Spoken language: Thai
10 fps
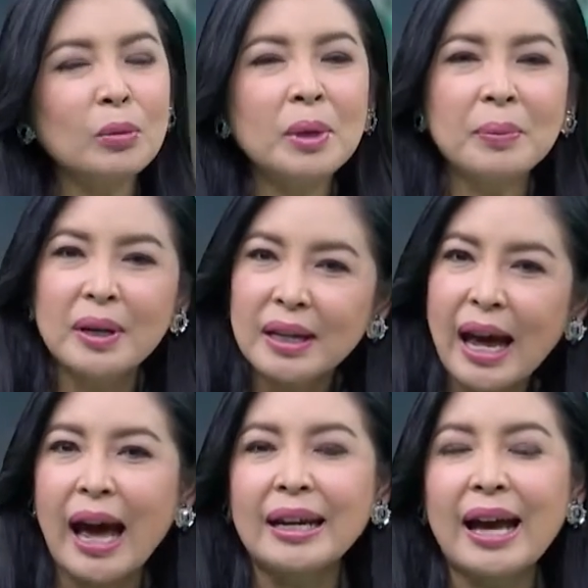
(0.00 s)
ต้องมีพื้น
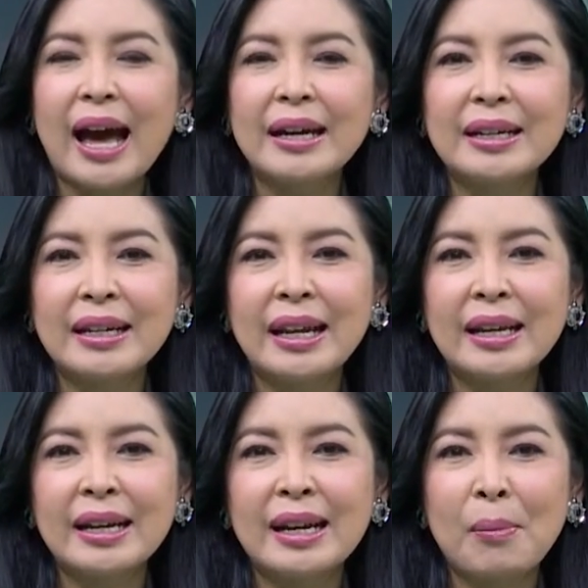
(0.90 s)
ฐานการเรียน
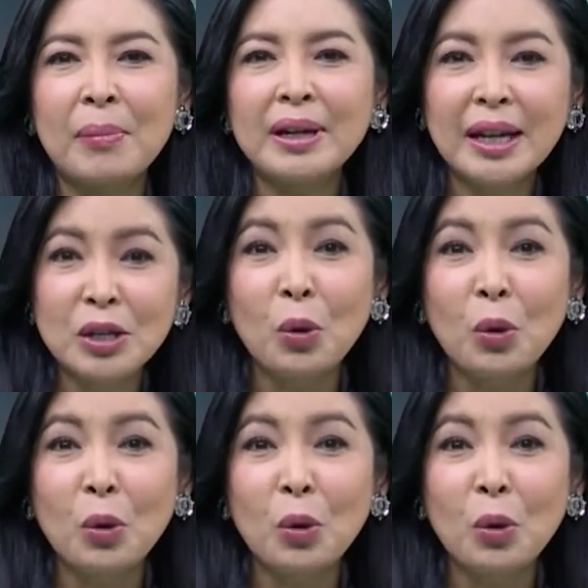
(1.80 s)
ในระดับมัธ